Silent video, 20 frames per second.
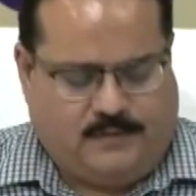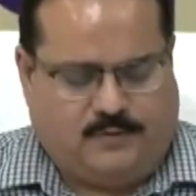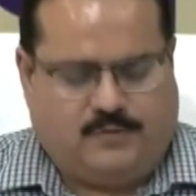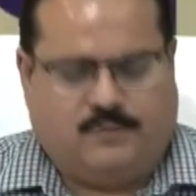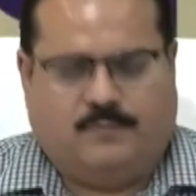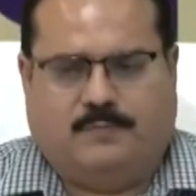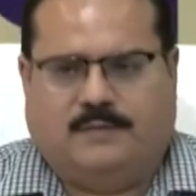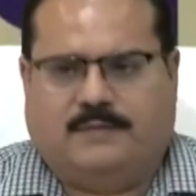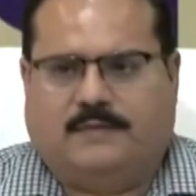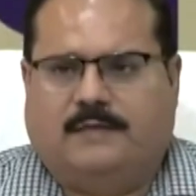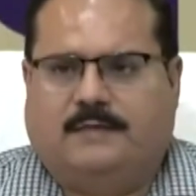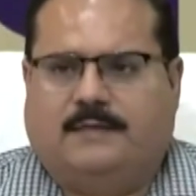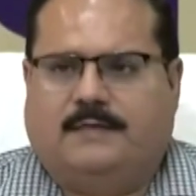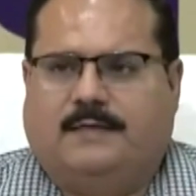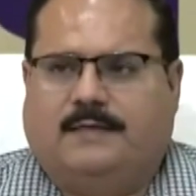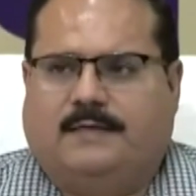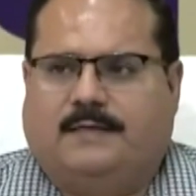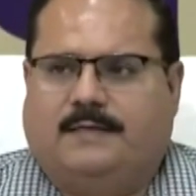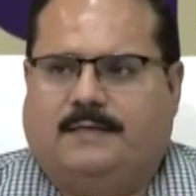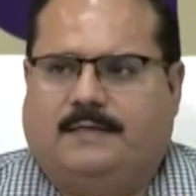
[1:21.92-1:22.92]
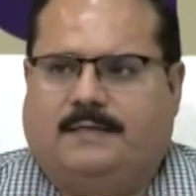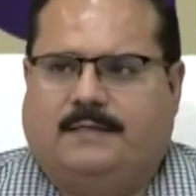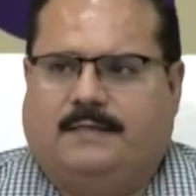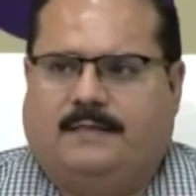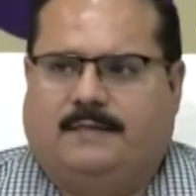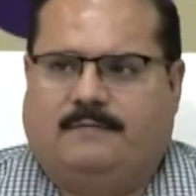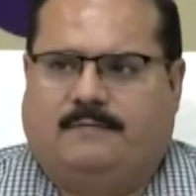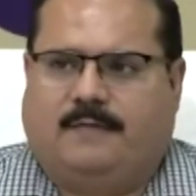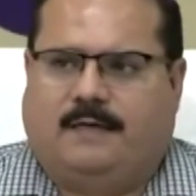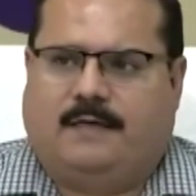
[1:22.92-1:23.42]
जो मतगणना केंद्र
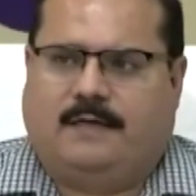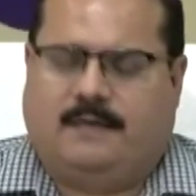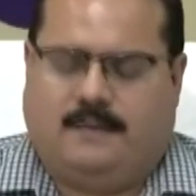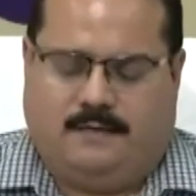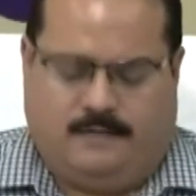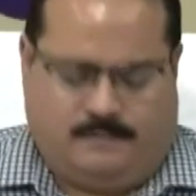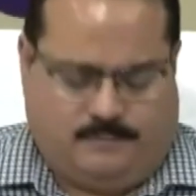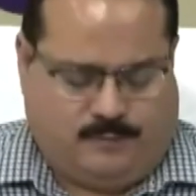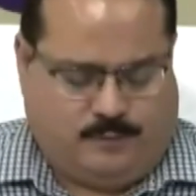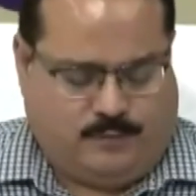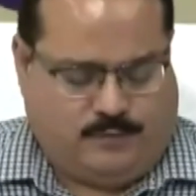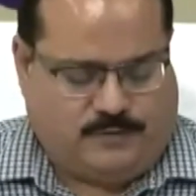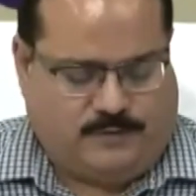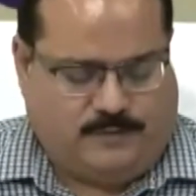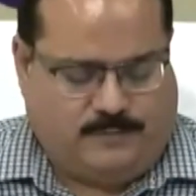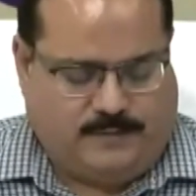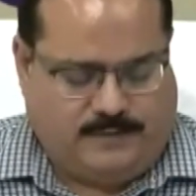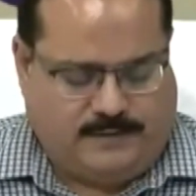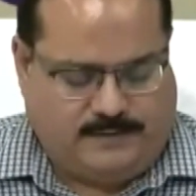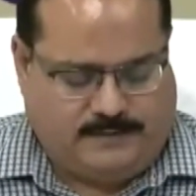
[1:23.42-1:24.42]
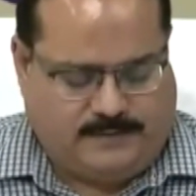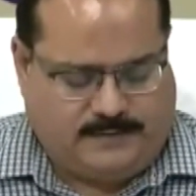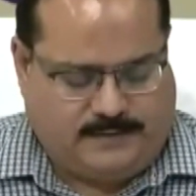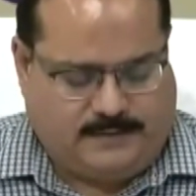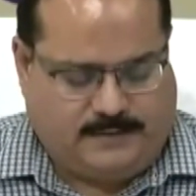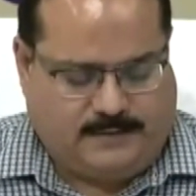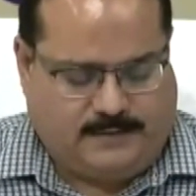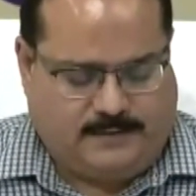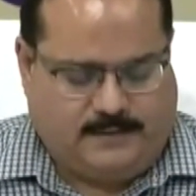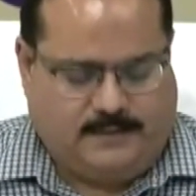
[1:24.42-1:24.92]
है वहाँ पोस्टल बैलेट्स की
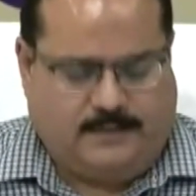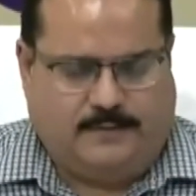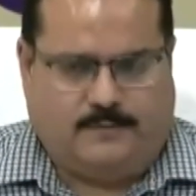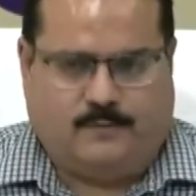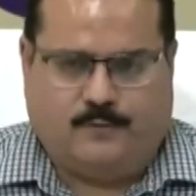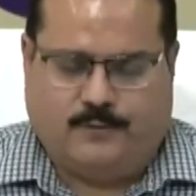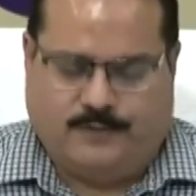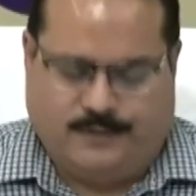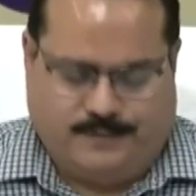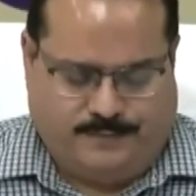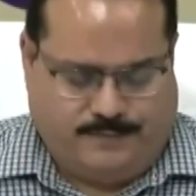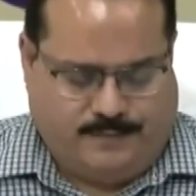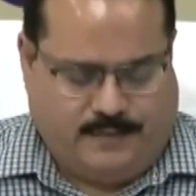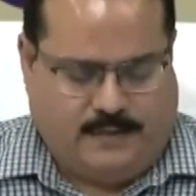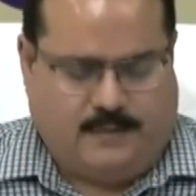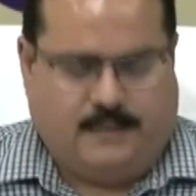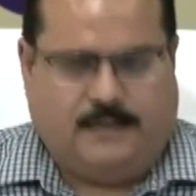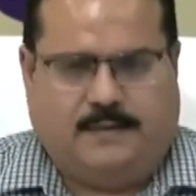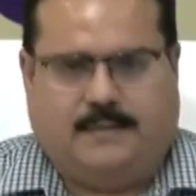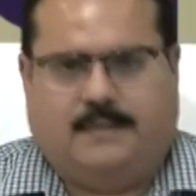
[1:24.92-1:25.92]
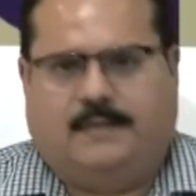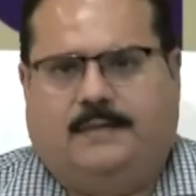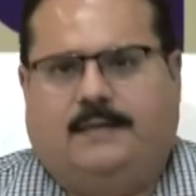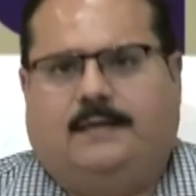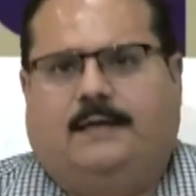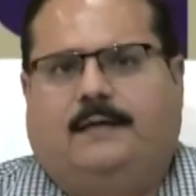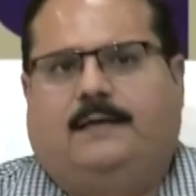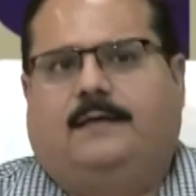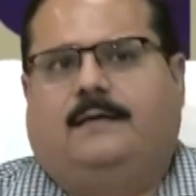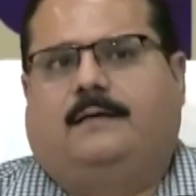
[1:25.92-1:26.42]
गणना होगी यानी
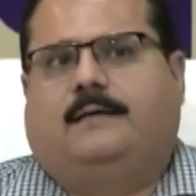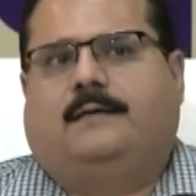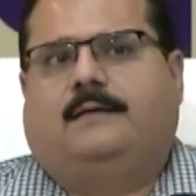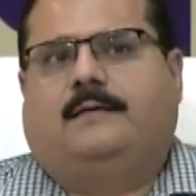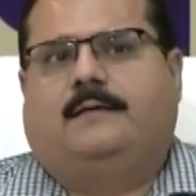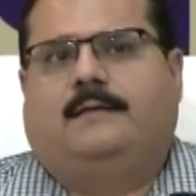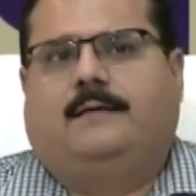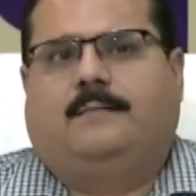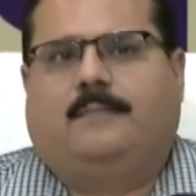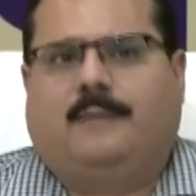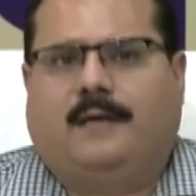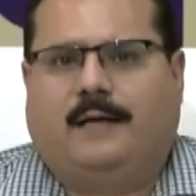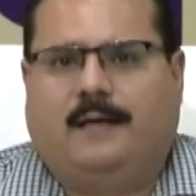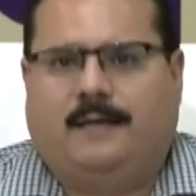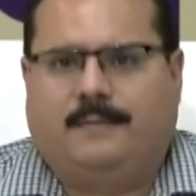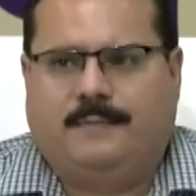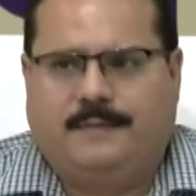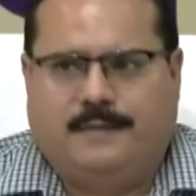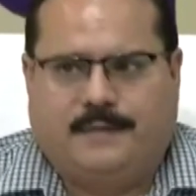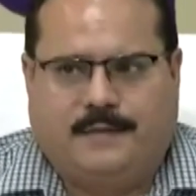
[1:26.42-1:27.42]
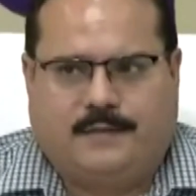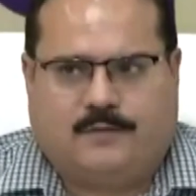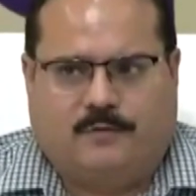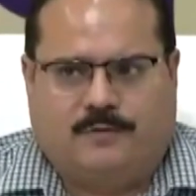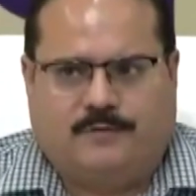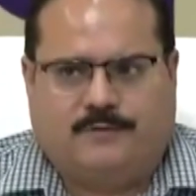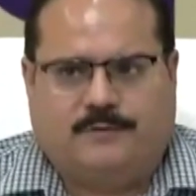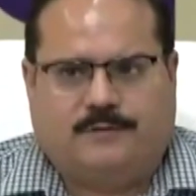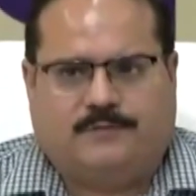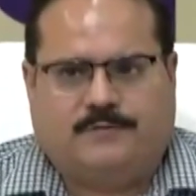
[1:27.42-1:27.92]
हर पार्लियामेंट्री
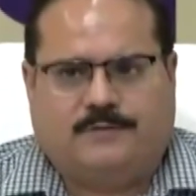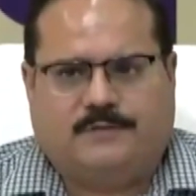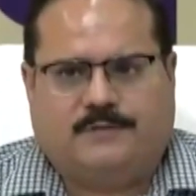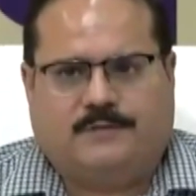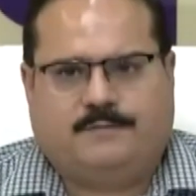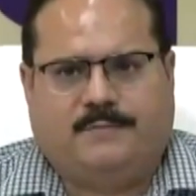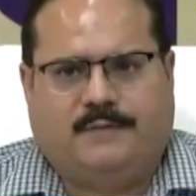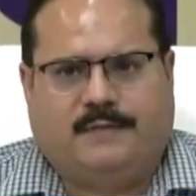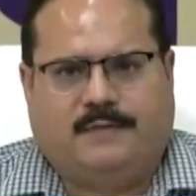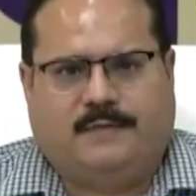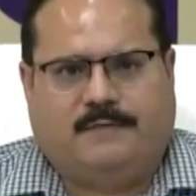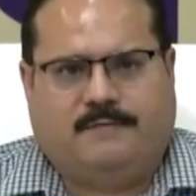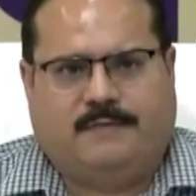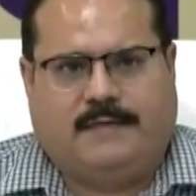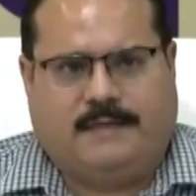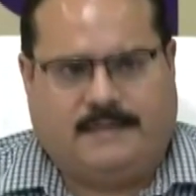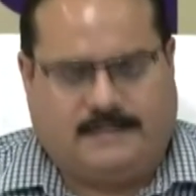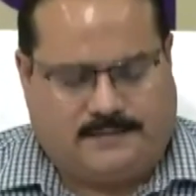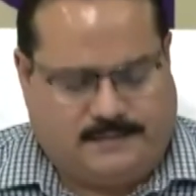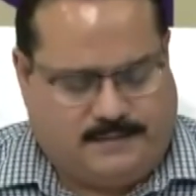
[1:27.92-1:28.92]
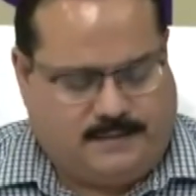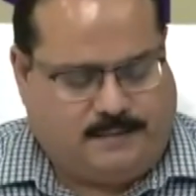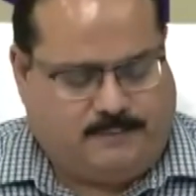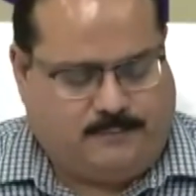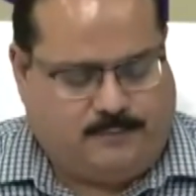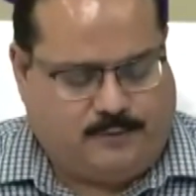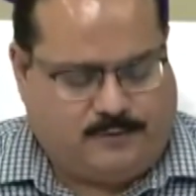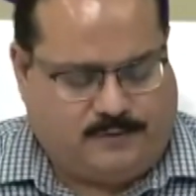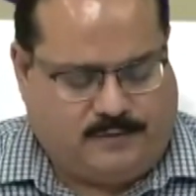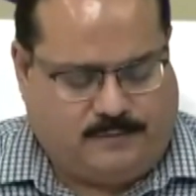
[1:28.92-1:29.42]
कॉन्स्टिट्यूंसी में केवल एक जगह
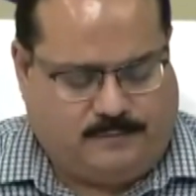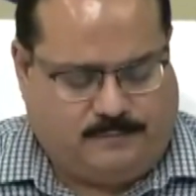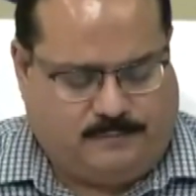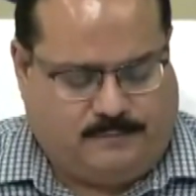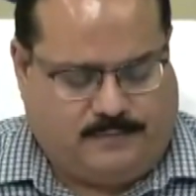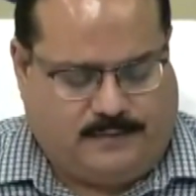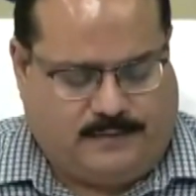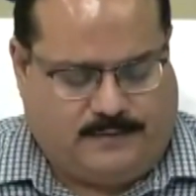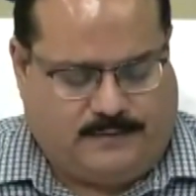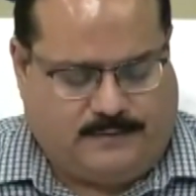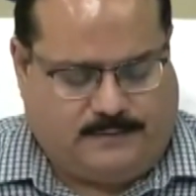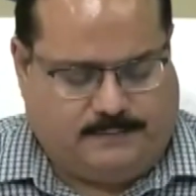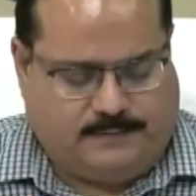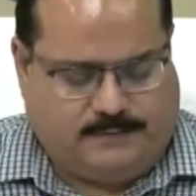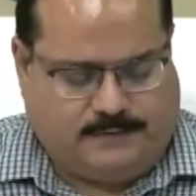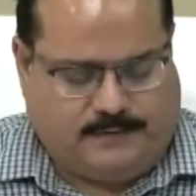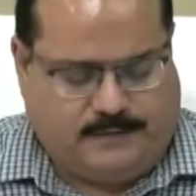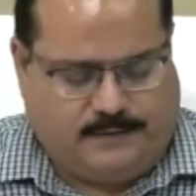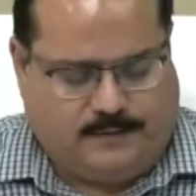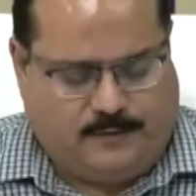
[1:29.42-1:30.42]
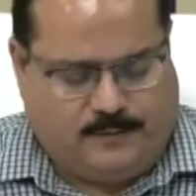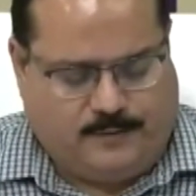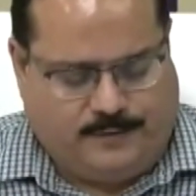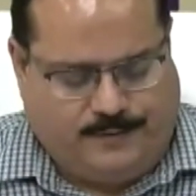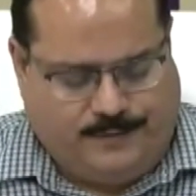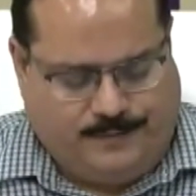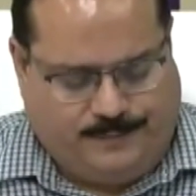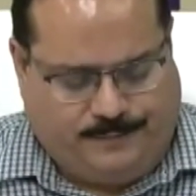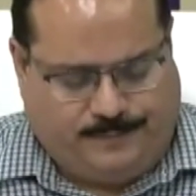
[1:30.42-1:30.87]
पोस्टल बैलेट की मतगणना होगी